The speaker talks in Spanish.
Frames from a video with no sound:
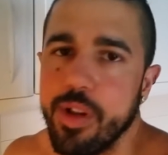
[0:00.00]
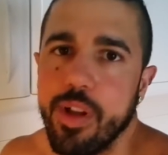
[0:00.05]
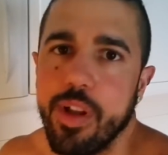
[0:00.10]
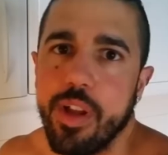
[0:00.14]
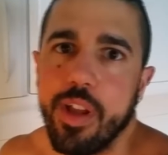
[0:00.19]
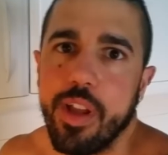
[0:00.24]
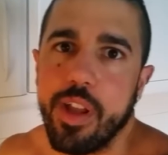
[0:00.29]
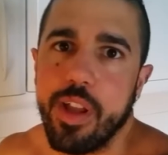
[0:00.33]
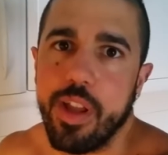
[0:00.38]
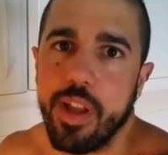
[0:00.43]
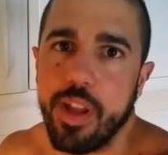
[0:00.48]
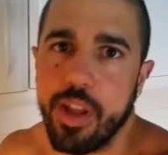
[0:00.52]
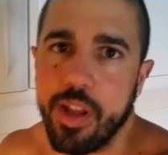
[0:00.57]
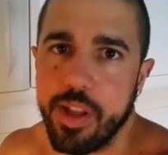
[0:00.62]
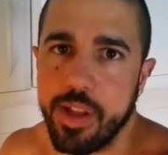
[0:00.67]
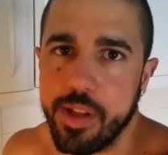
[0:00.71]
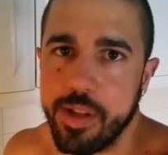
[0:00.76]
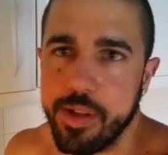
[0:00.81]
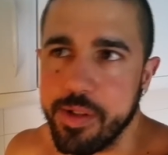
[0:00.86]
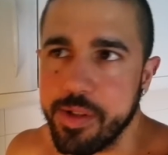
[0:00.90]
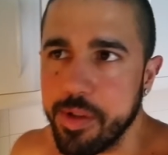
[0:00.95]

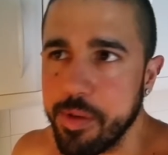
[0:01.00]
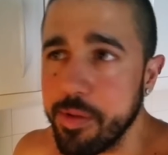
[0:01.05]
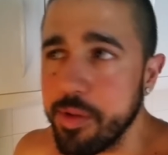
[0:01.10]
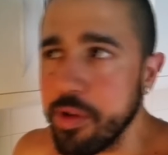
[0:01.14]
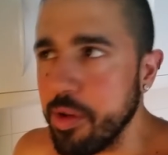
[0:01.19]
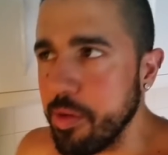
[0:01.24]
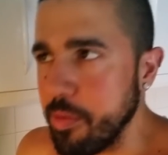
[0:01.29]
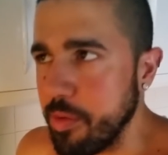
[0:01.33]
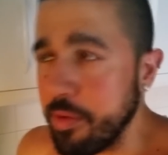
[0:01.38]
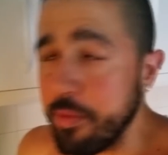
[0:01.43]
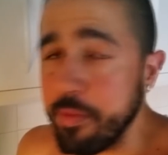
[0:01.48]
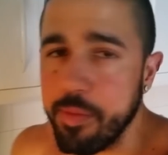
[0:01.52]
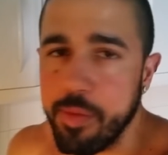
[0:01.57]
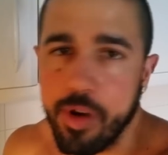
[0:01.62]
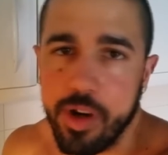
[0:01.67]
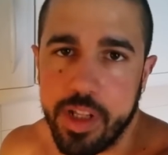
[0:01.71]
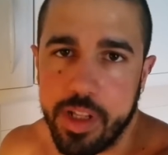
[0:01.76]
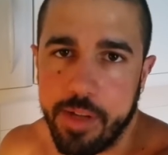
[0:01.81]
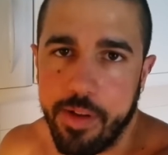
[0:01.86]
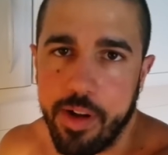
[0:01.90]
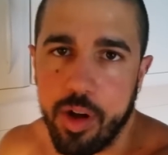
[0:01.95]
eh, sobre todo
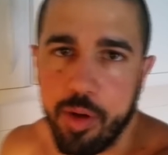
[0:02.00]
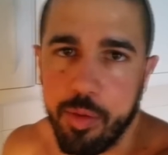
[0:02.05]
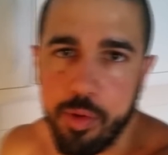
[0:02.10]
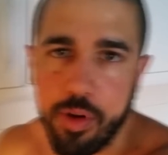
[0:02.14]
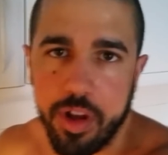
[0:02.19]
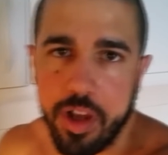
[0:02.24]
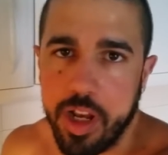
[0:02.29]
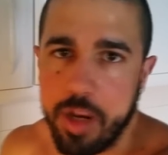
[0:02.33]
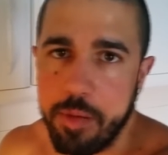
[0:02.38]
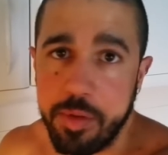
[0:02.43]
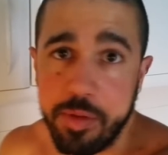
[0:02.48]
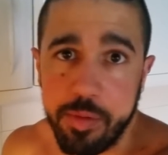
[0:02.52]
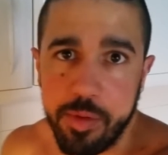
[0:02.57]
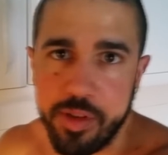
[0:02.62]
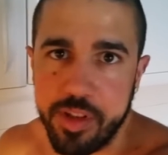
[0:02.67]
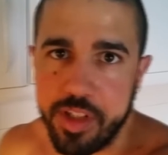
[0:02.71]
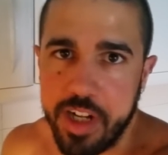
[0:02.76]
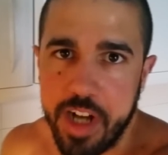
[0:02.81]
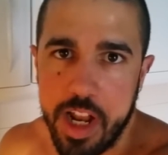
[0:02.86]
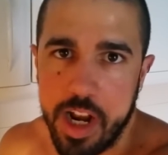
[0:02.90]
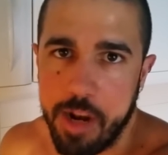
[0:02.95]
por, el trabajo, porque ahora mismo
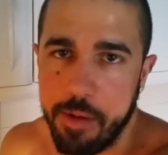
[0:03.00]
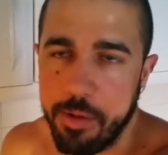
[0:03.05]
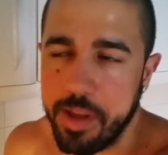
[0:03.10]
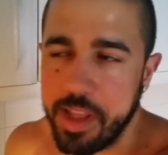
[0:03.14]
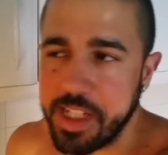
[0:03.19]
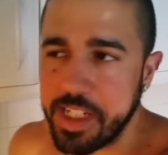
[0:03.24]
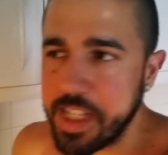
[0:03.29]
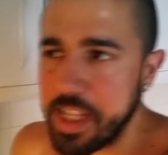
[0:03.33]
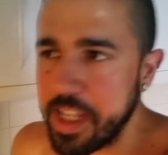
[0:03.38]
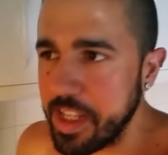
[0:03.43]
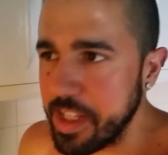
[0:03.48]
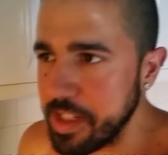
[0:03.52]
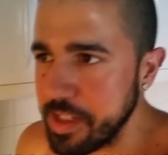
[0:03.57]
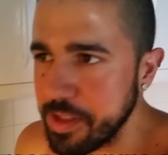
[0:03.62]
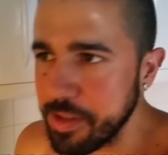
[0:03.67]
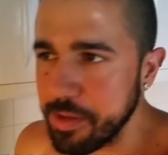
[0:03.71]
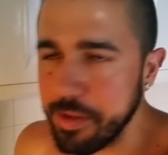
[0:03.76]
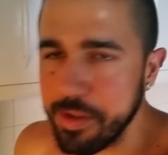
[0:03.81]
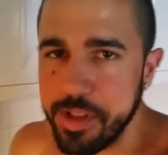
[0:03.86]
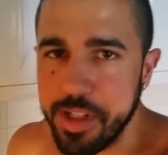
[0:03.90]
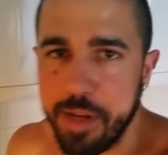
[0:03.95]
entrenar, la verdad es que
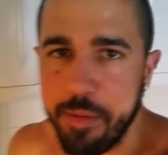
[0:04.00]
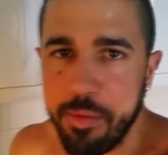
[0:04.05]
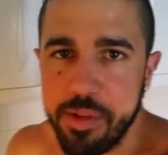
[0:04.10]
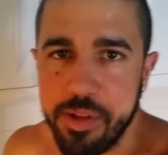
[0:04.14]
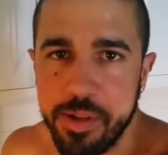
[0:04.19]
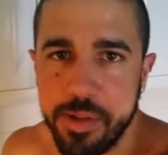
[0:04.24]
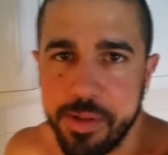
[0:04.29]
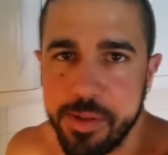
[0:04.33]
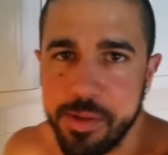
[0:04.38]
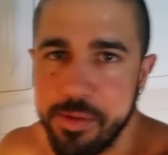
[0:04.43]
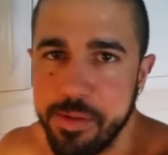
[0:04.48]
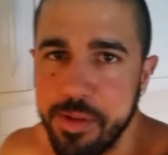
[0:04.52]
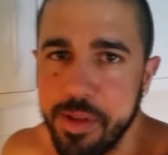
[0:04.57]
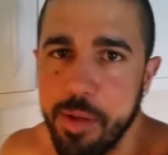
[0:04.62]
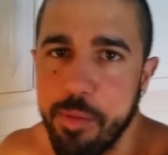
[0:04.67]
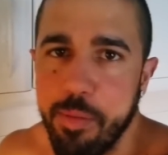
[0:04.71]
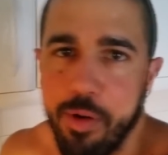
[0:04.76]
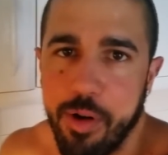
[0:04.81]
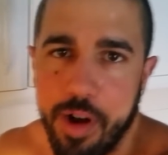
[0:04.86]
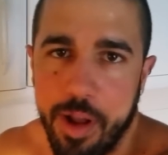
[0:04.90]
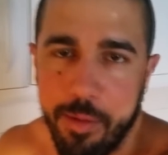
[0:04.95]
son entrenamientos
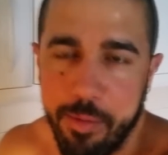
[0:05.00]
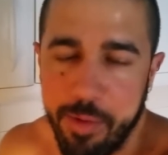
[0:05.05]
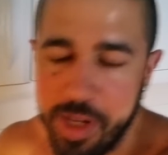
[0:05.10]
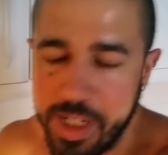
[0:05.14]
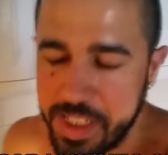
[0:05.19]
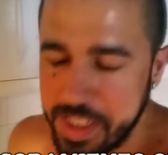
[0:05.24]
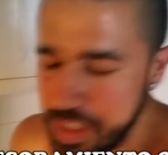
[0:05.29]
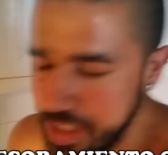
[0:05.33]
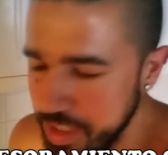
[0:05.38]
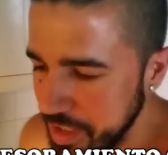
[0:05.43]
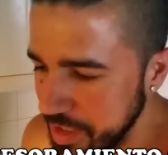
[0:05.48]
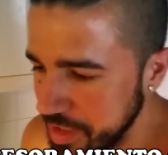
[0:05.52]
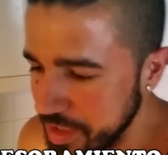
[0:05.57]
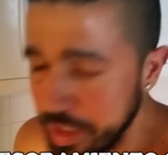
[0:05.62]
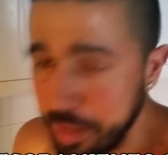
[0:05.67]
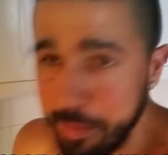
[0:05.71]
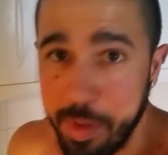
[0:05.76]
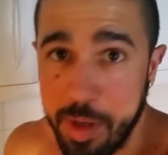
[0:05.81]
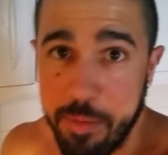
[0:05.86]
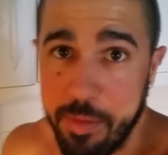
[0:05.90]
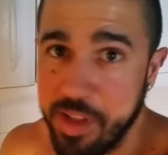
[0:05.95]
deplorables,
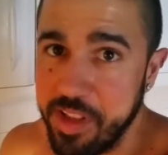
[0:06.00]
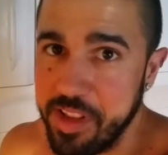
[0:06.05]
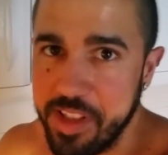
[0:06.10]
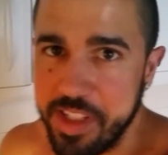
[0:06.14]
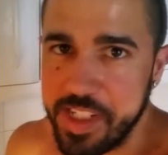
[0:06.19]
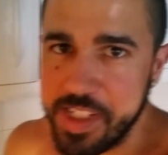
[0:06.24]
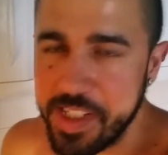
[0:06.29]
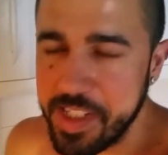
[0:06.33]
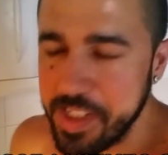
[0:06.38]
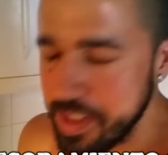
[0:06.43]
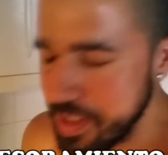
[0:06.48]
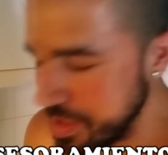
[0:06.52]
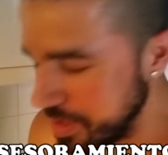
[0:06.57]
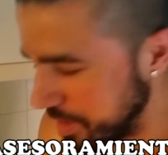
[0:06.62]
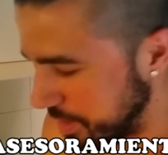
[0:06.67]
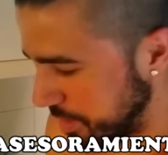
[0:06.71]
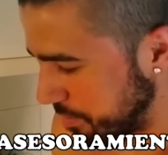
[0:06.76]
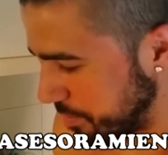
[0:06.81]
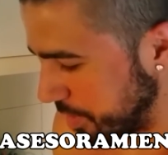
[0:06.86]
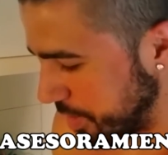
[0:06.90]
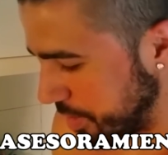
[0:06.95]
deprimentes.
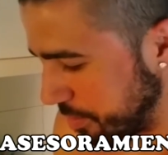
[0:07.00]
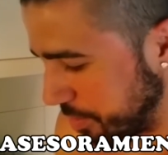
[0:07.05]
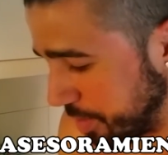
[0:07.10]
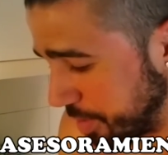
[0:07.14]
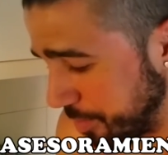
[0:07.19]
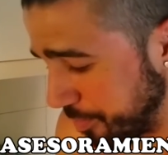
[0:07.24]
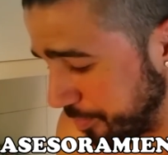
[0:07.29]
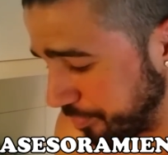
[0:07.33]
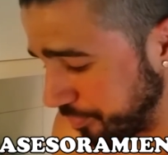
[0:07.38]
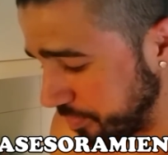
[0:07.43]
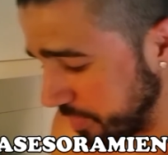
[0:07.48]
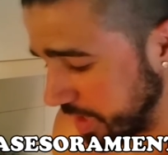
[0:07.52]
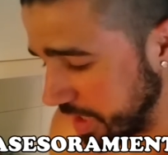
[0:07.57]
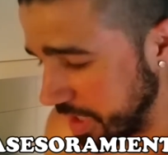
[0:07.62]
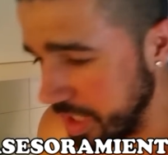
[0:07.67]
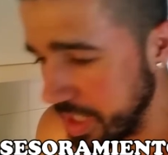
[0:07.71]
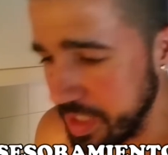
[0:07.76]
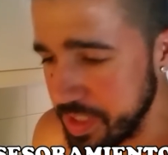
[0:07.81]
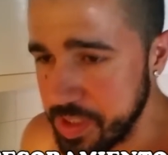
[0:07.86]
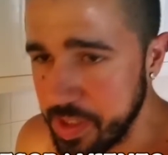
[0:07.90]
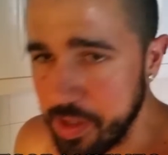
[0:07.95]
Pero bueno,
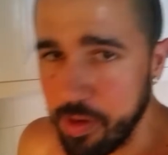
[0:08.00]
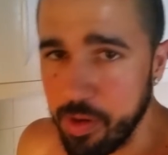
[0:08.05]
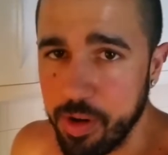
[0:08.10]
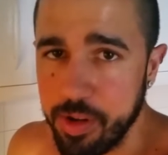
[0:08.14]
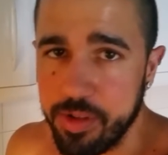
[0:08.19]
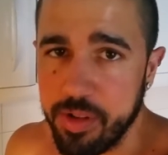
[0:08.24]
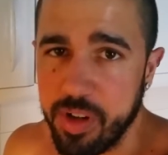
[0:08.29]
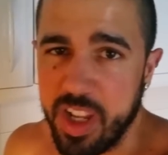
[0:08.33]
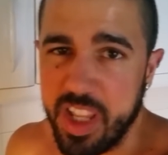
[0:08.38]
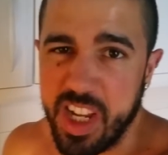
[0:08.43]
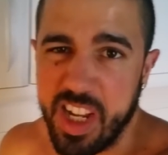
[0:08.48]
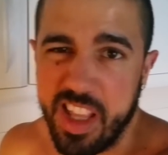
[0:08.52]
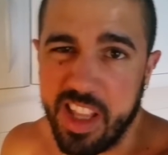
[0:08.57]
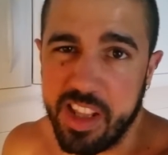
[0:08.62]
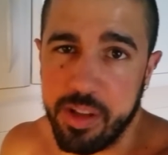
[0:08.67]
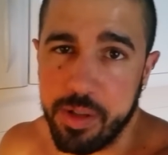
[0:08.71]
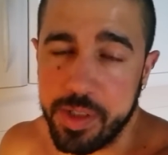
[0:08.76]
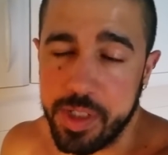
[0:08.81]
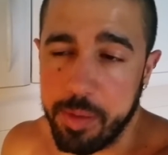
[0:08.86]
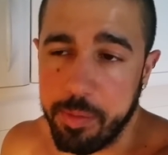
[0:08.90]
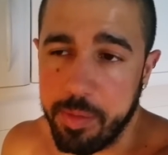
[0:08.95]
es lo que toca, ya
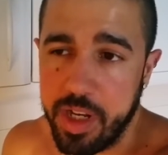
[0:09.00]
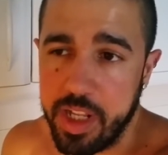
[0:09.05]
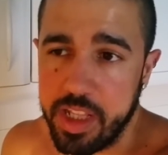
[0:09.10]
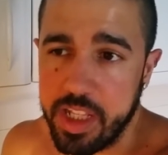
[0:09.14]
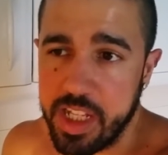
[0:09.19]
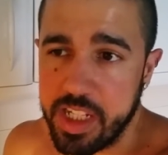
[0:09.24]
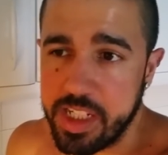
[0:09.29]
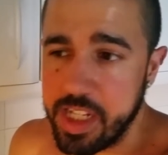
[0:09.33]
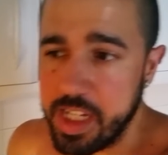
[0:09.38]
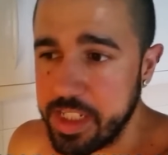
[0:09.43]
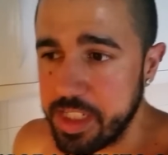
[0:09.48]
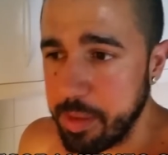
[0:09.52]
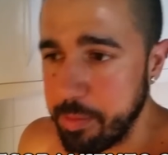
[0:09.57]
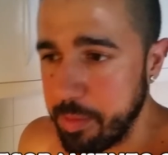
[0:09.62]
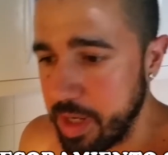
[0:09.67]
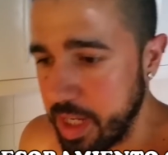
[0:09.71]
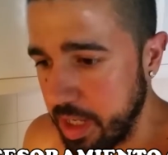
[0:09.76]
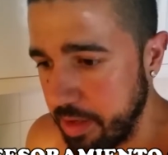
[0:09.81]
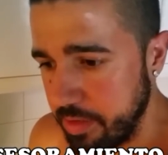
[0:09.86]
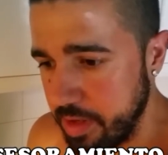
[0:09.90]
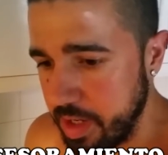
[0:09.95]
quedan dos semanitas, la
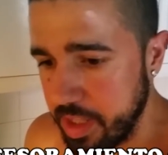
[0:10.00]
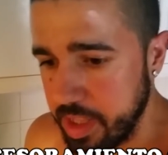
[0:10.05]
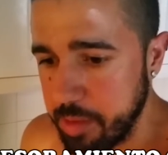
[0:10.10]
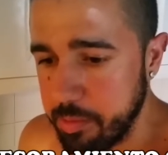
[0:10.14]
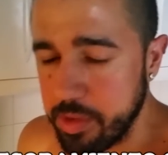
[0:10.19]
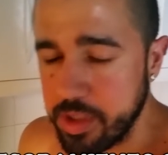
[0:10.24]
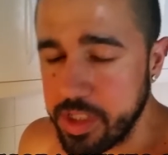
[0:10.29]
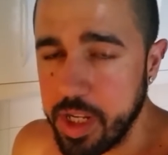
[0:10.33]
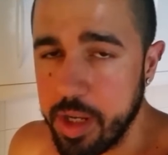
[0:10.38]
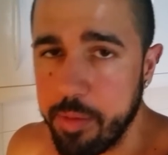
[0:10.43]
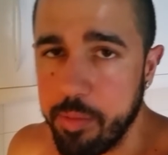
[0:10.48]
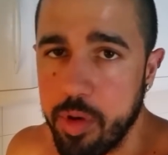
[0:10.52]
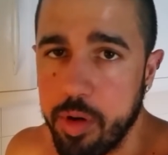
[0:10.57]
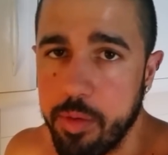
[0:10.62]
semana que viene hacemos ya